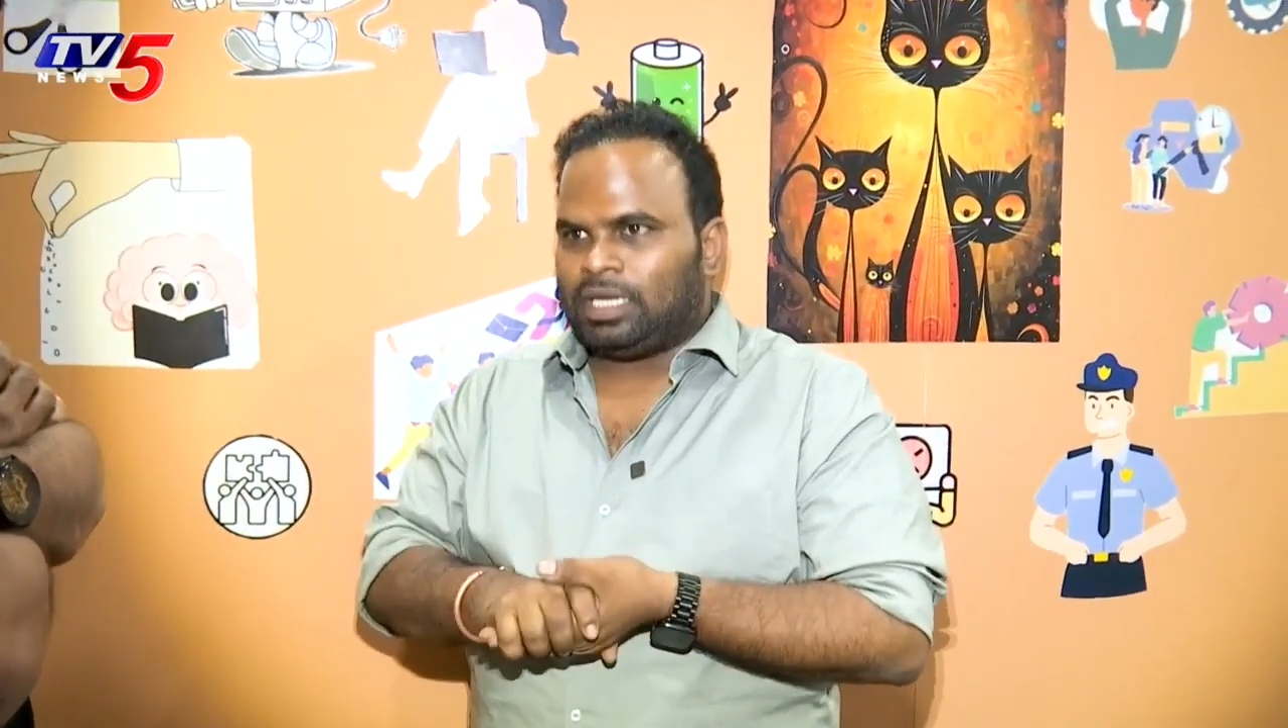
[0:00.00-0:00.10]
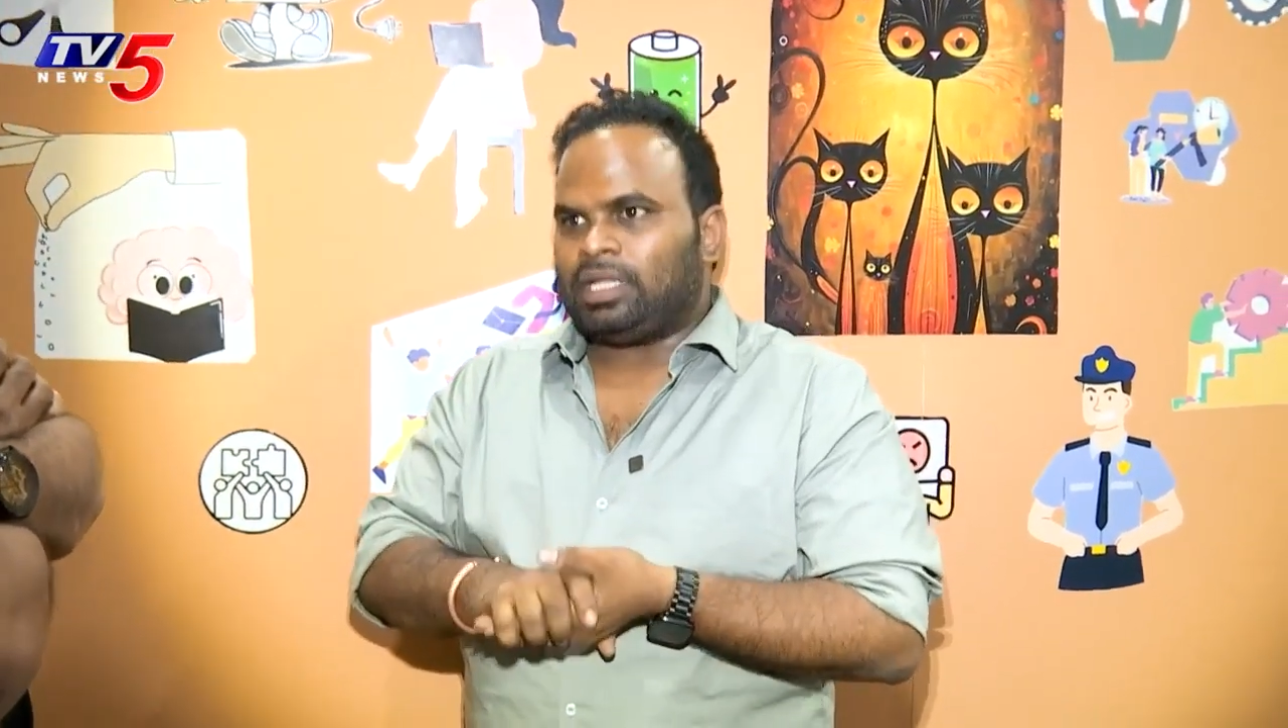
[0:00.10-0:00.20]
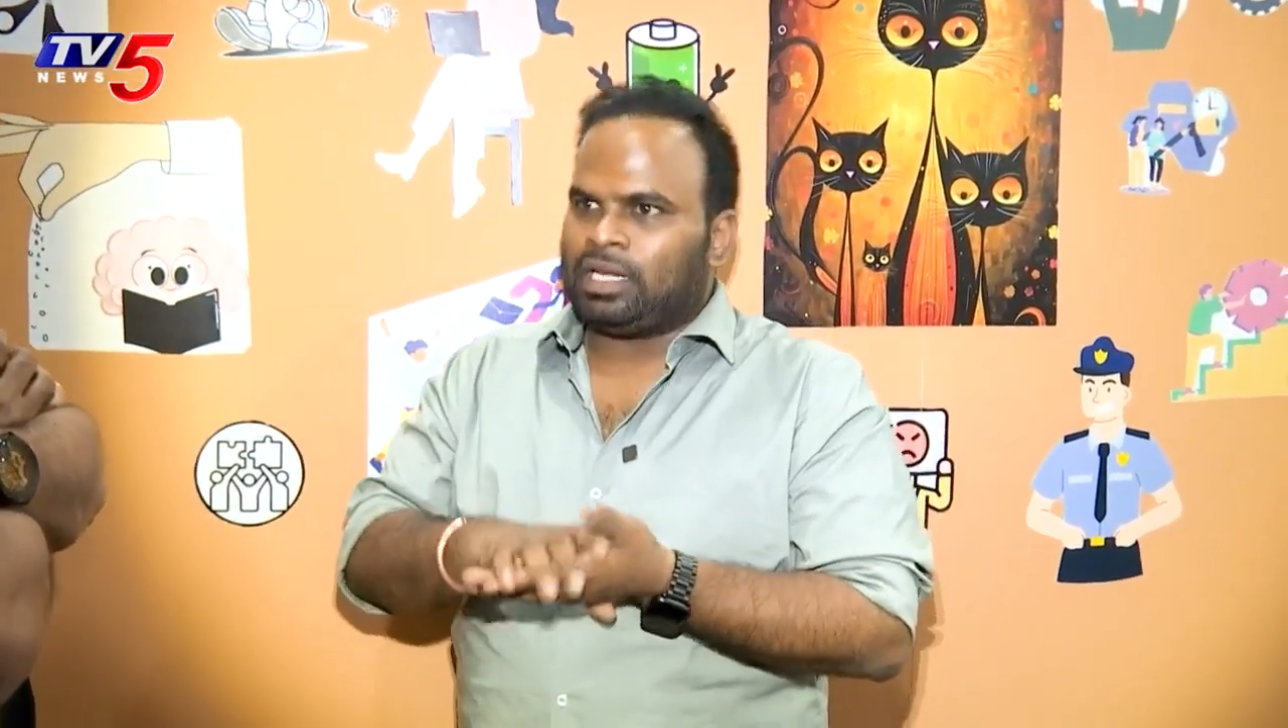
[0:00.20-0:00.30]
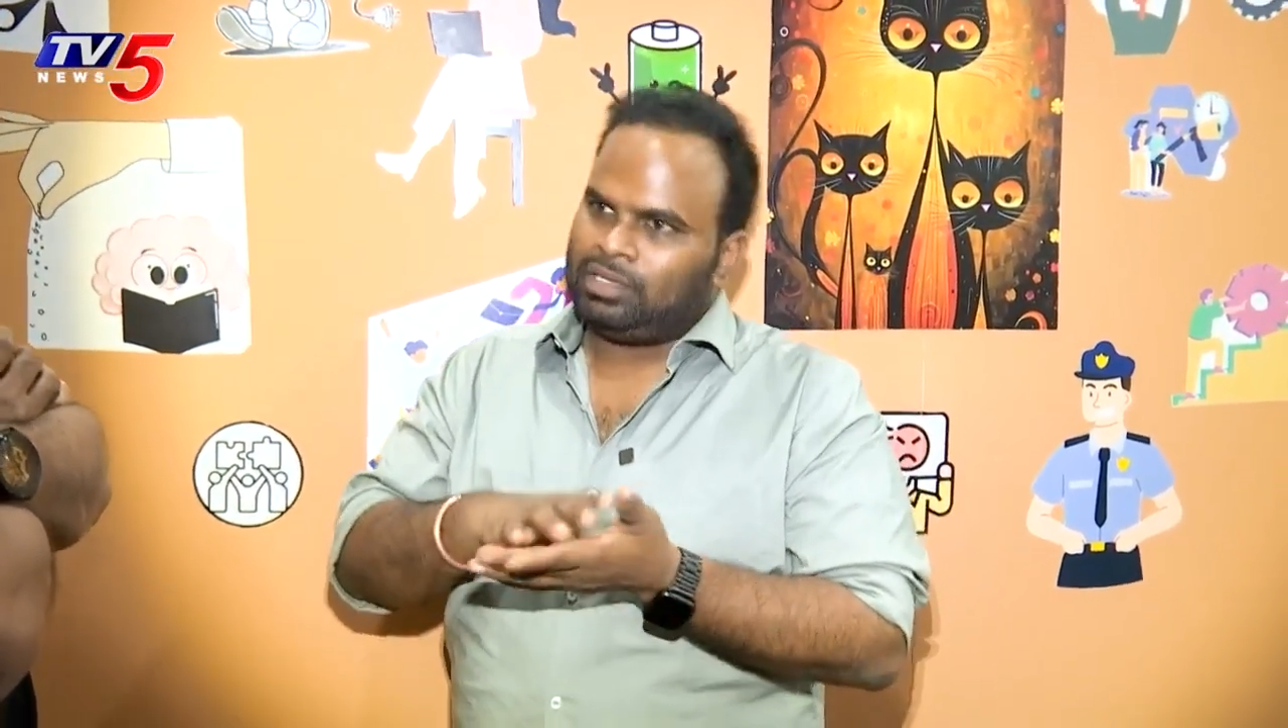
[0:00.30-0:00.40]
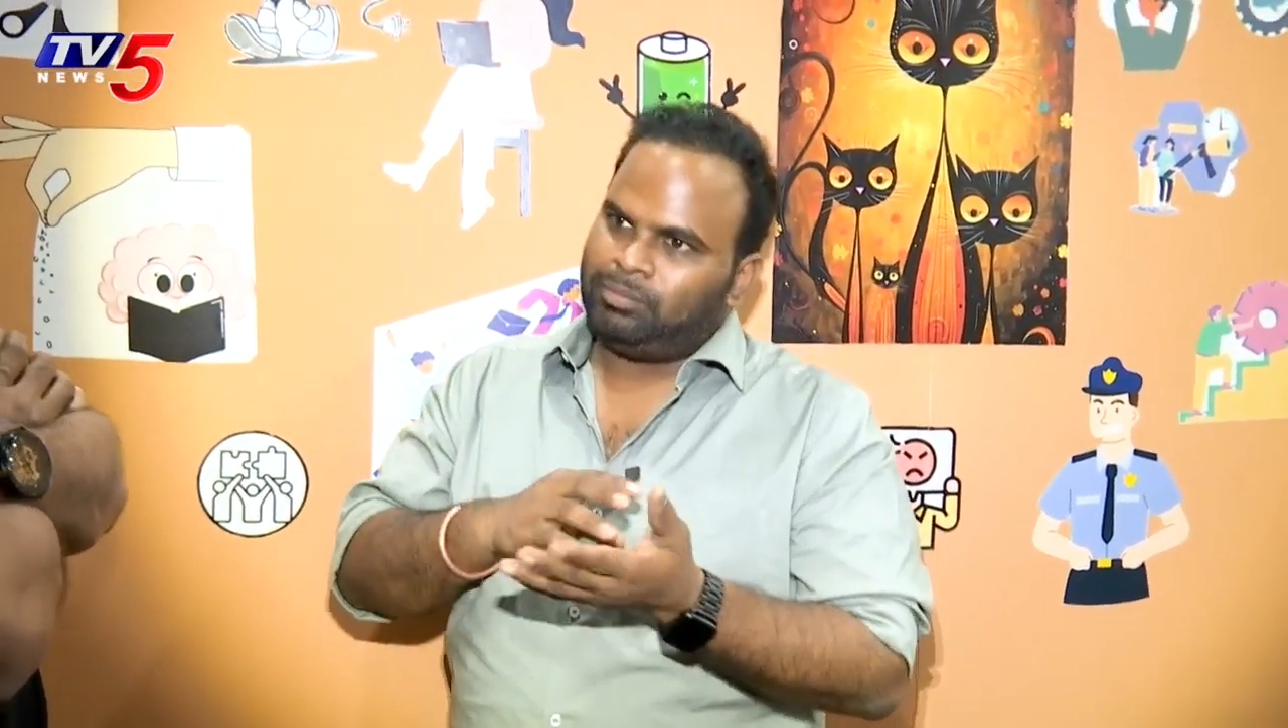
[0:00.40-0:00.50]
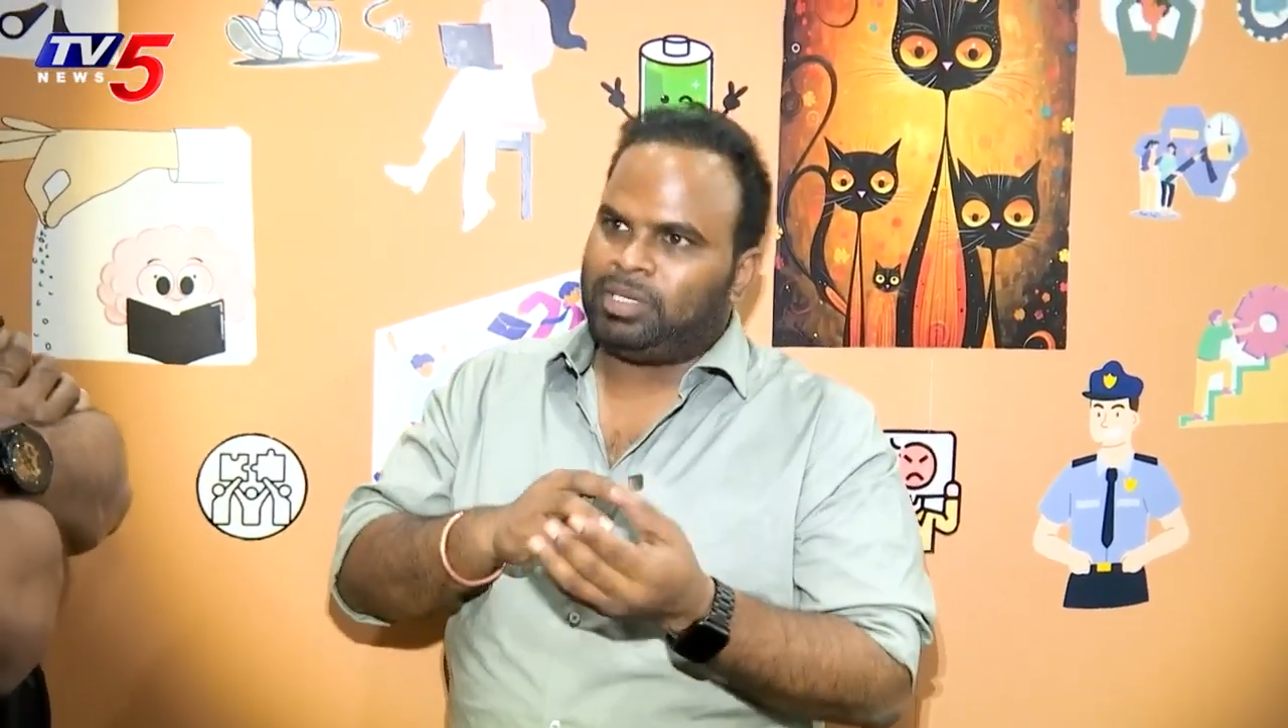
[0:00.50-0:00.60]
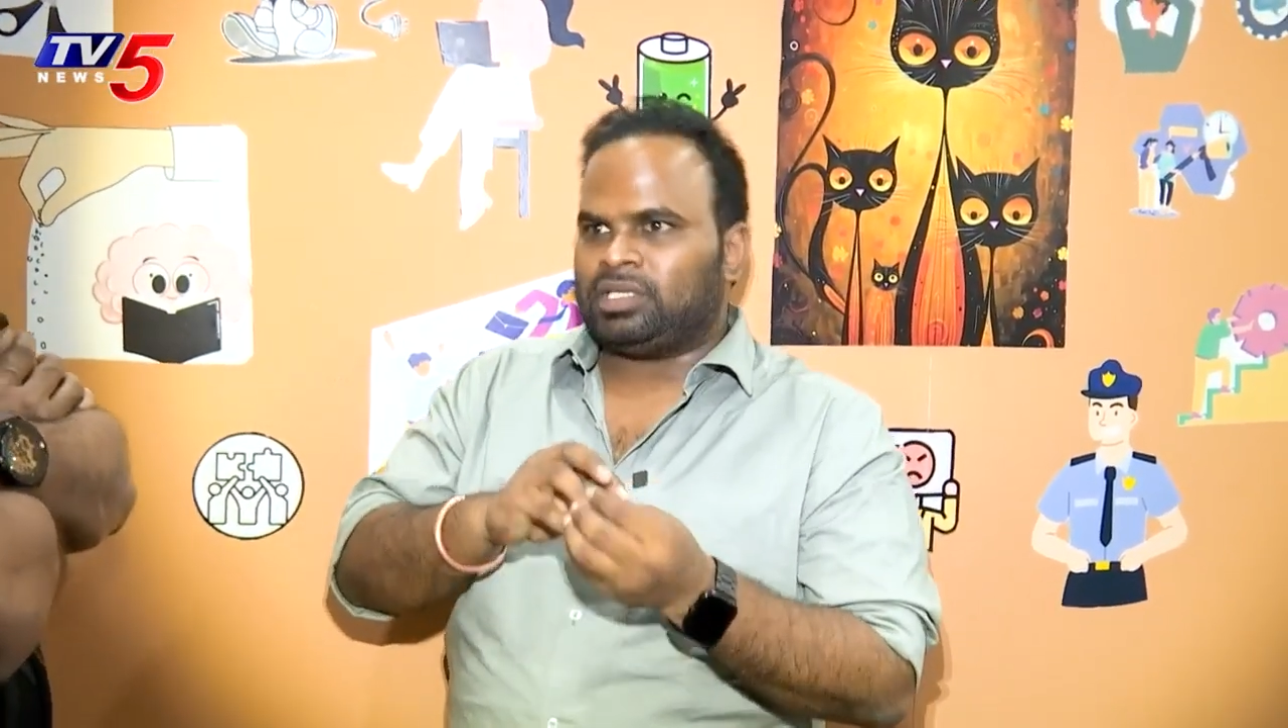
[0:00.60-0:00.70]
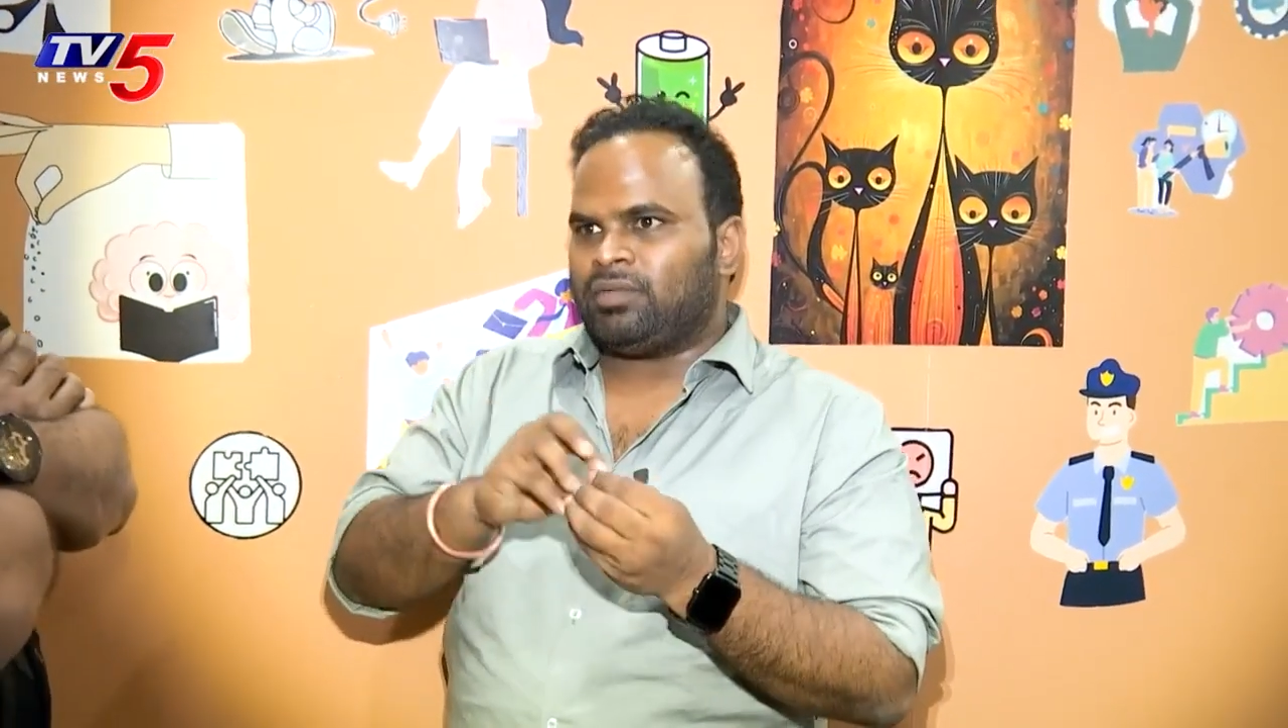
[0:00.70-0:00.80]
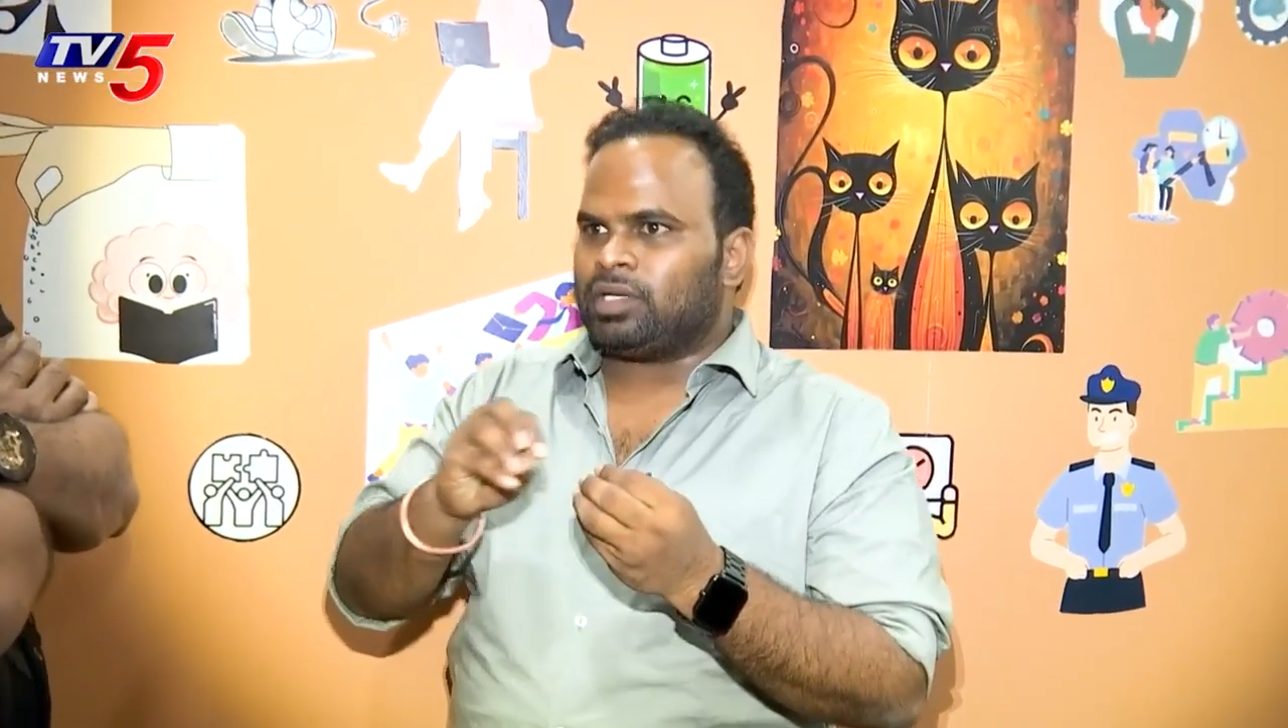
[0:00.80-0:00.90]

అంటే మిగతా